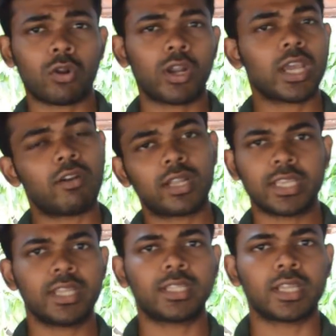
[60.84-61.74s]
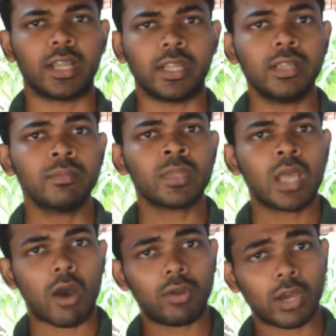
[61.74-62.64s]
அவரோட கவனத்தை ஈர்த்துருக்காரு
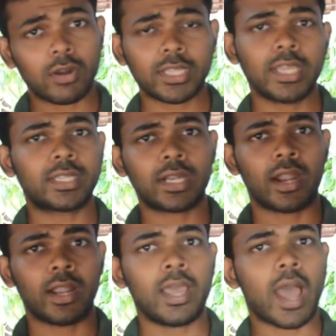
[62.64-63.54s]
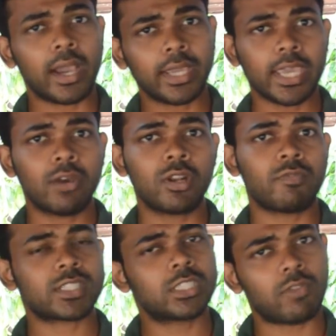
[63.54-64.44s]
அவர் கவனத்தை ஈர்த்தனால அங்கேயே அவர்
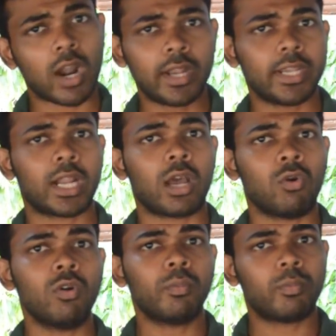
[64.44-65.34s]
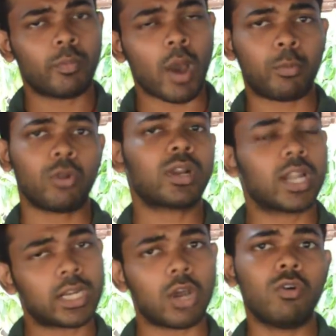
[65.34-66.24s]
ஃபஸ்ட்டு வாலண்டியராகவும் அப்புறம்
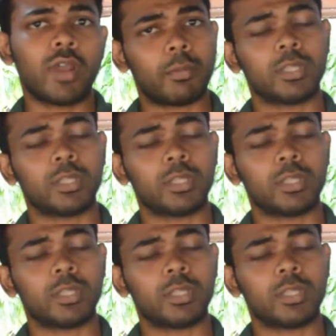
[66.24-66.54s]
கிளர்க்காகவும் வேலை